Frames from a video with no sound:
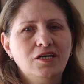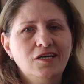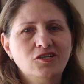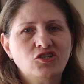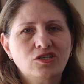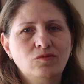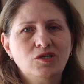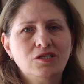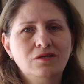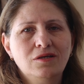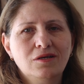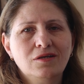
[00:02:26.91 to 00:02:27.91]

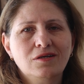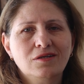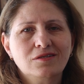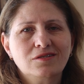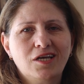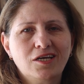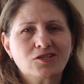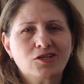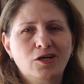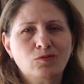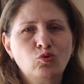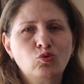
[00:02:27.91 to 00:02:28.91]
eşimin
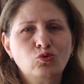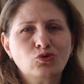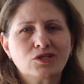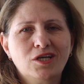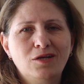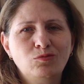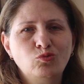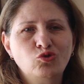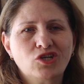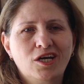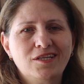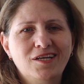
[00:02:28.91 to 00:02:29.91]
tekrar bu ulusal
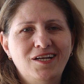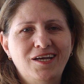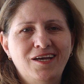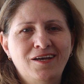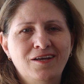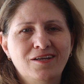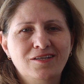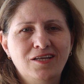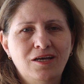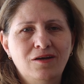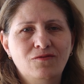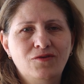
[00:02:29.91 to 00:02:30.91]
mücadeleye
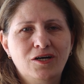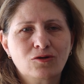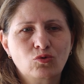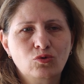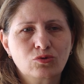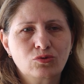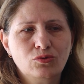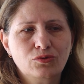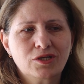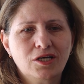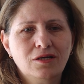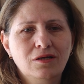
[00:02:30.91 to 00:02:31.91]
de var
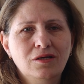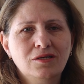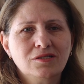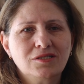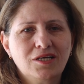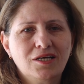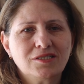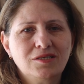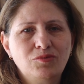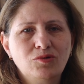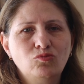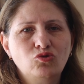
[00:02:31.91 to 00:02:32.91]
olduğunda
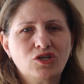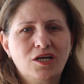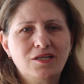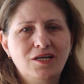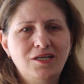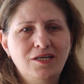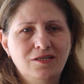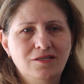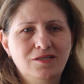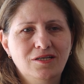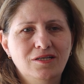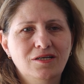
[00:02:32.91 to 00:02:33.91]
siyasi bir mücadele
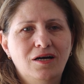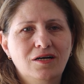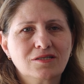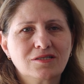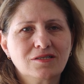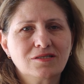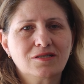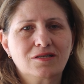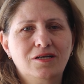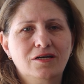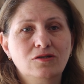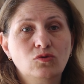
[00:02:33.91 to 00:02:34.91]
ettiğini,
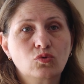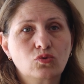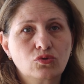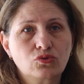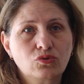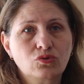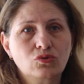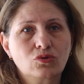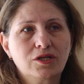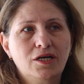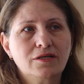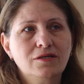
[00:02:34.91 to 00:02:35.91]
haksızlıkların,
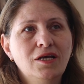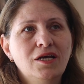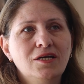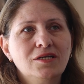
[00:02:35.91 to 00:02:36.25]
hukuksuzlukların